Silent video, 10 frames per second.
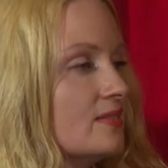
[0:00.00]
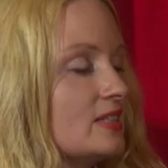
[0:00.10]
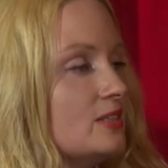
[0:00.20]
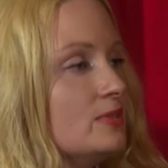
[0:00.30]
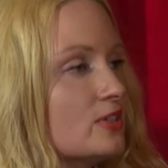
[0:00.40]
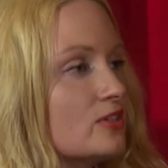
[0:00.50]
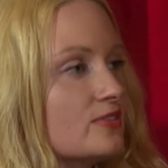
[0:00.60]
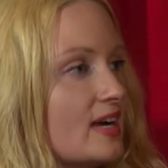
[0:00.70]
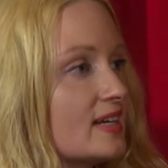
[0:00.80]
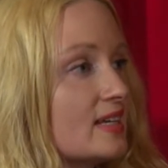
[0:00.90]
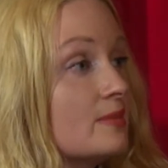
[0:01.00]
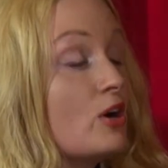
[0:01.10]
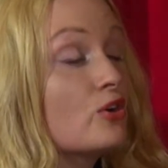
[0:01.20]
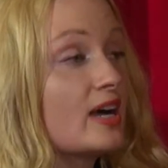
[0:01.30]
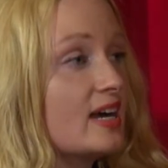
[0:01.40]
Was ich mich auch gefragt habe,
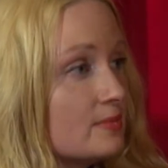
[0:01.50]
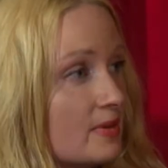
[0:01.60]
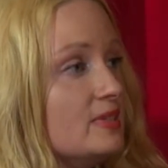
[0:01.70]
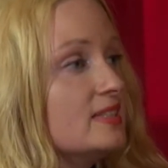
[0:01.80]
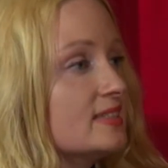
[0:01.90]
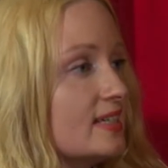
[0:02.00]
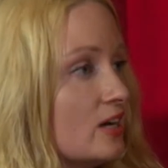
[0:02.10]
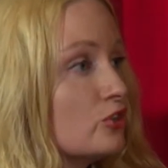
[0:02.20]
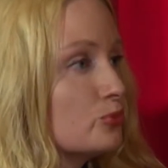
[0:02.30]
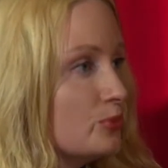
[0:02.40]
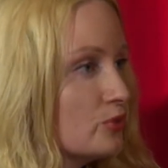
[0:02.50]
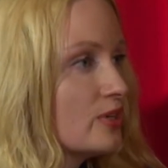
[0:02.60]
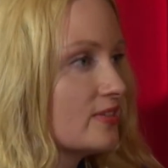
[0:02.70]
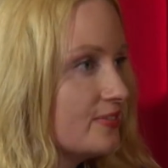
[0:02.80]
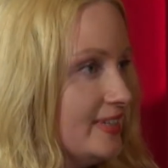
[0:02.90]
auch gerade beim Lesen deiner
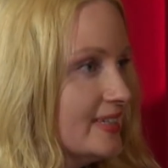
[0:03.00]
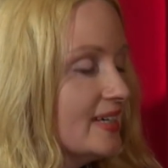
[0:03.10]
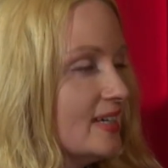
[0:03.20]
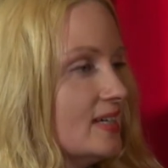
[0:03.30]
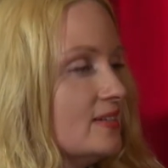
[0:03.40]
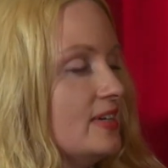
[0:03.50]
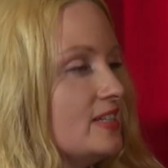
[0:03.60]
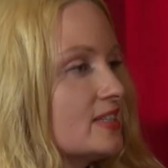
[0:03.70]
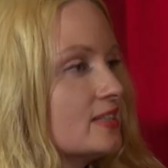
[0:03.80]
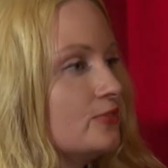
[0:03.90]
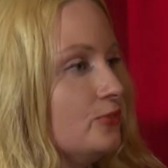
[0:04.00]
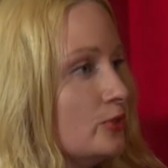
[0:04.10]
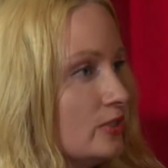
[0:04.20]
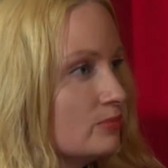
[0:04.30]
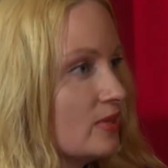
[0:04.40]
Autobiografie, welches
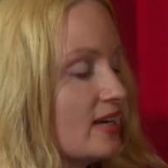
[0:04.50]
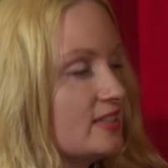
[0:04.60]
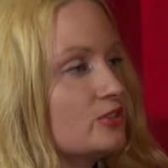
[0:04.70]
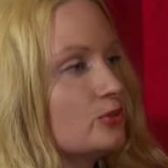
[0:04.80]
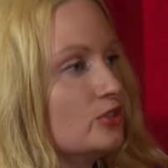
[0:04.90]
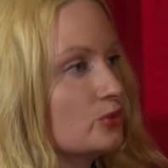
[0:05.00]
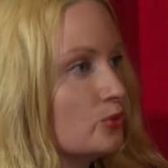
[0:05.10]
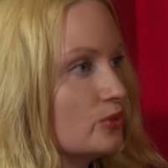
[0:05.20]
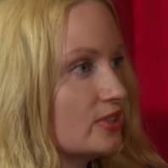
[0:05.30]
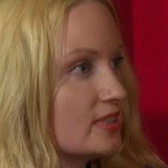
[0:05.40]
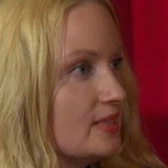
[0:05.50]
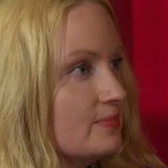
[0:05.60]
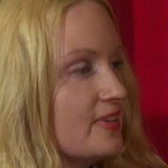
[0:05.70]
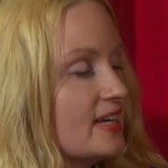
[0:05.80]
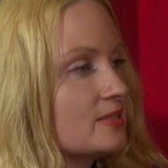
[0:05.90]
Gefühl hatte ich zu den Drogen
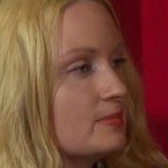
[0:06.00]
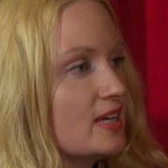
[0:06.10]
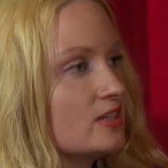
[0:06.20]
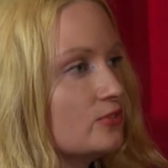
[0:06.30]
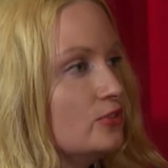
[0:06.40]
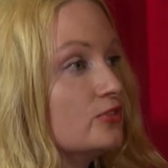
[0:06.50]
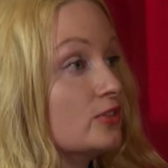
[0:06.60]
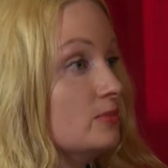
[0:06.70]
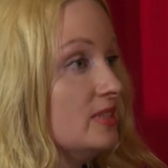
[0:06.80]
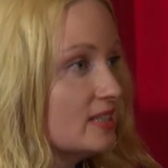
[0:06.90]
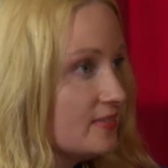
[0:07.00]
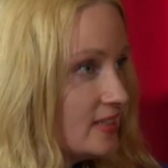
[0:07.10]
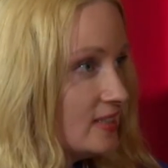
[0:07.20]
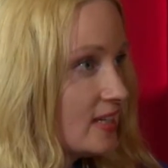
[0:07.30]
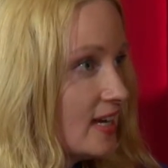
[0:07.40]
getrieben? War es mehr ein Gefühl von
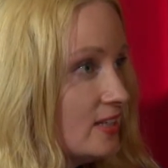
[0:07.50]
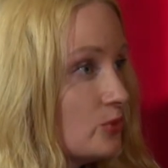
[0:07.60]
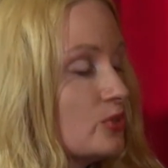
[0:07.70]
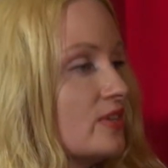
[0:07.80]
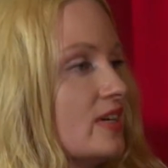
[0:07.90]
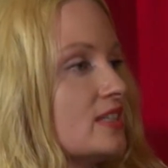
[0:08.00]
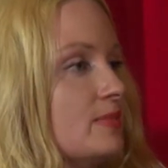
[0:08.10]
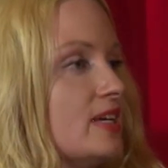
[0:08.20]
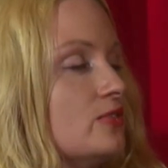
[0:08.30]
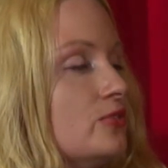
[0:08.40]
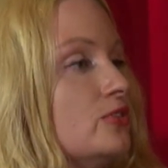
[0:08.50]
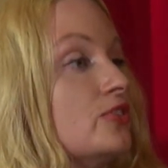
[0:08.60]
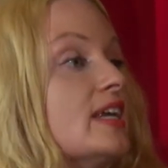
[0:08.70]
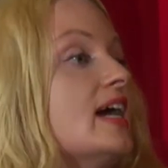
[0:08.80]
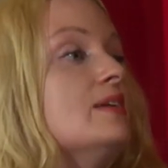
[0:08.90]
Minderwertigkeit oder war es mehr ein Gefühl
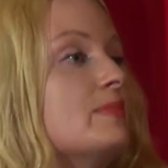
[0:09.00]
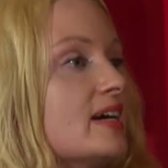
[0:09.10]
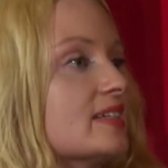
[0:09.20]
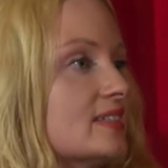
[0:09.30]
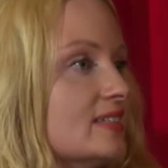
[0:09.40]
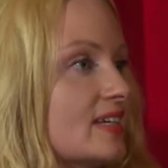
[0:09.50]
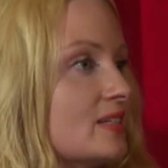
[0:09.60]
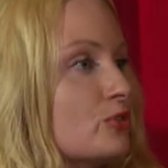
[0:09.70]
von Allmacht, nach dem